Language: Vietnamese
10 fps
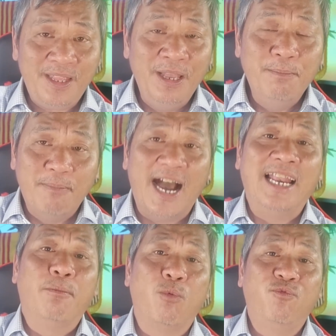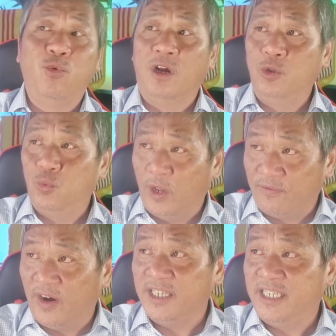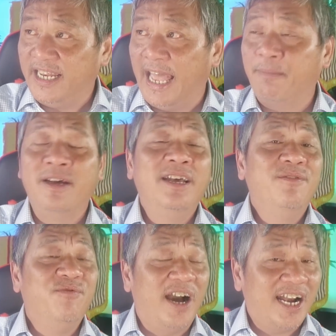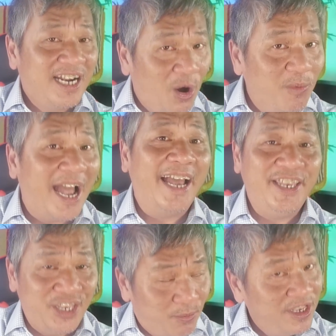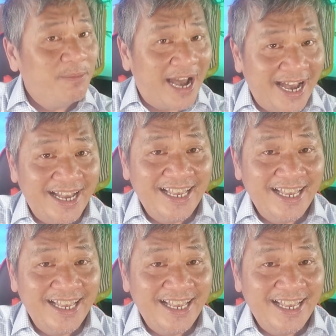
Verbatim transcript: Bà là một phụ nữ tuyệt vời xinh đẹp và không ai giống như bà.